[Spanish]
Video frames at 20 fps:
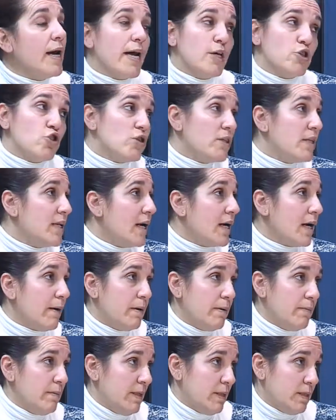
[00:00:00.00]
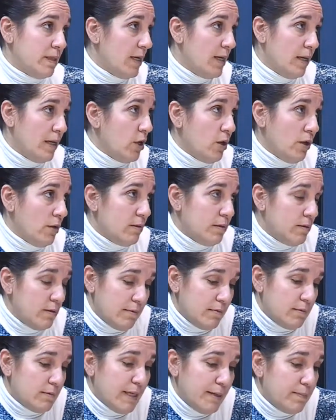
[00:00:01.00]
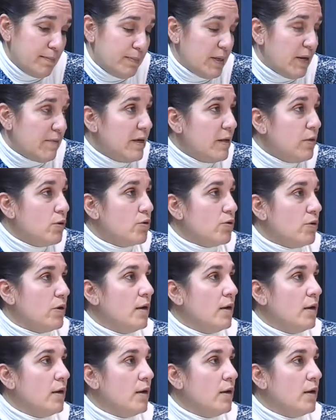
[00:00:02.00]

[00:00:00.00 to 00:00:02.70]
eso se tenía que haber eh, previsto.